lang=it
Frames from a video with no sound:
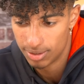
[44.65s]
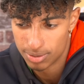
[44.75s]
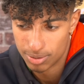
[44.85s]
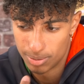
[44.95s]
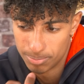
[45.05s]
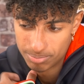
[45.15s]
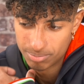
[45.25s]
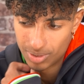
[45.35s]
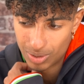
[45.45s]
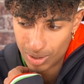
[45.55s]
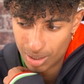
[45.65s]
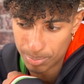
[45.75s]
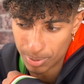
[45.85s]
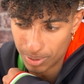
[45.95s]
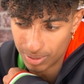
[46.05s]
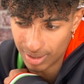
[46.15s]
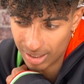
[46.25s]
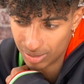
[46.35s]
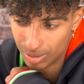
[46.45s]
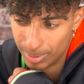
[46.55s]
io sono ancora più
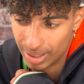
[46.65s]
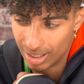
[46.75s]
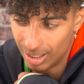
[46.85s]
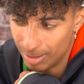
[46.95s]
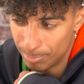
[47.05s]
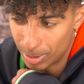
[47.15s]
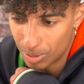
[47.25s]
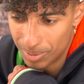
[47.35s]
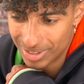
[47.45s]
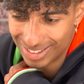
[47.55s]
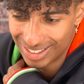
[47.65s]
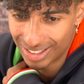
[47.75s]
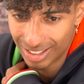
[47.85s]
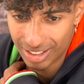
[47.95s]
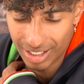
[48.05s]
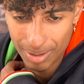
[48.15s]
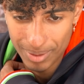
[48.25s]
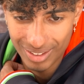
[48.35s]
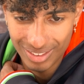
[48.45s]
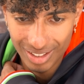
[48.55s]
contento per, per come si è andata
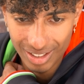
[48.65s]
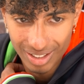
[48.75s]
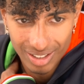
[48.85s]
tecnicamente